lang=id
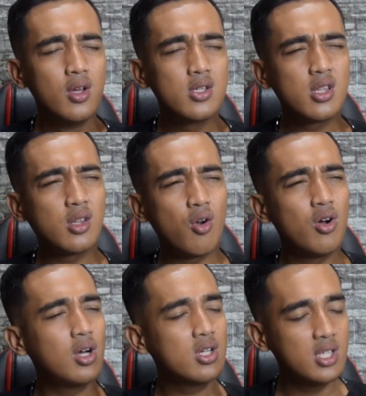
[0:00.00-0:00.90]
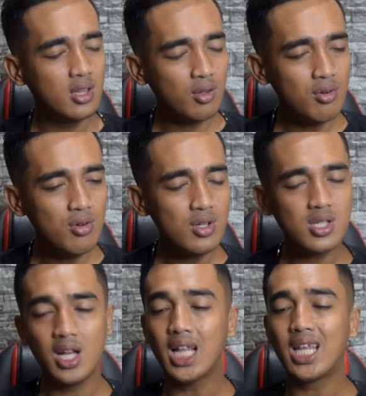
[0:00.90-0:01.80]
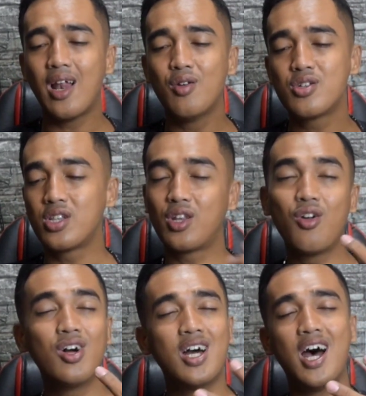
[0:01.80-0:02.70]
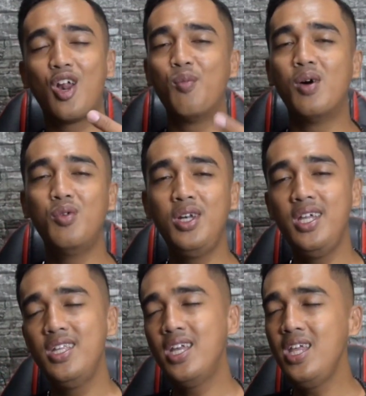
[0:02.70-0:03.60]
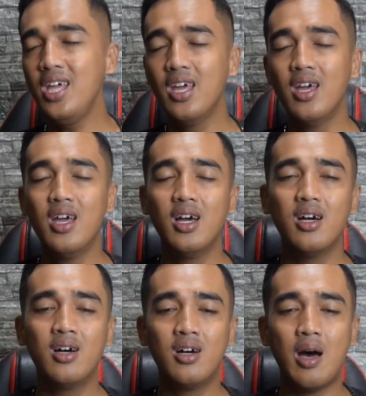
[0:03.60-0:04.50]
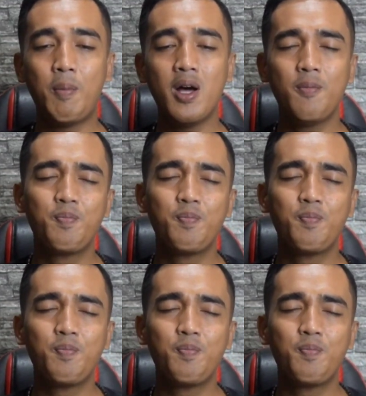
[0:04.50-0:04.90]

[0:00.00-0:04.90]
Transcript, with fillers: strong ke citrus nggak terlalu strong ke aroma woody jadi eh, apa